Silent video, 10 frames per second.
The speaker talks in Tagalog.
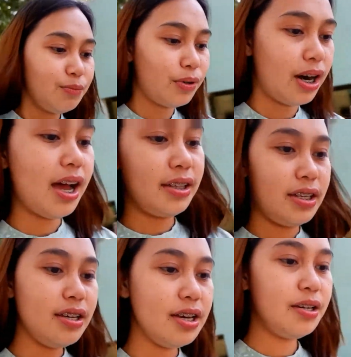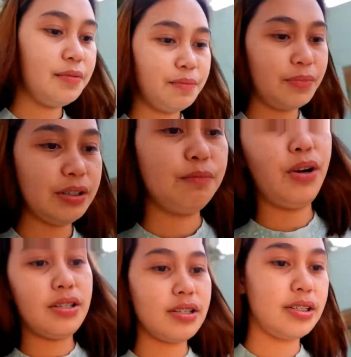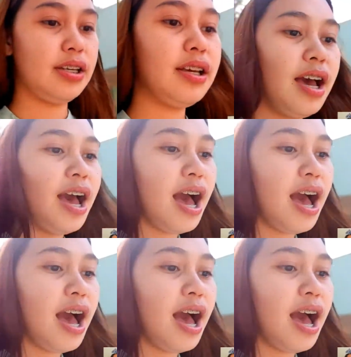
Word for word: para ani Meat Processing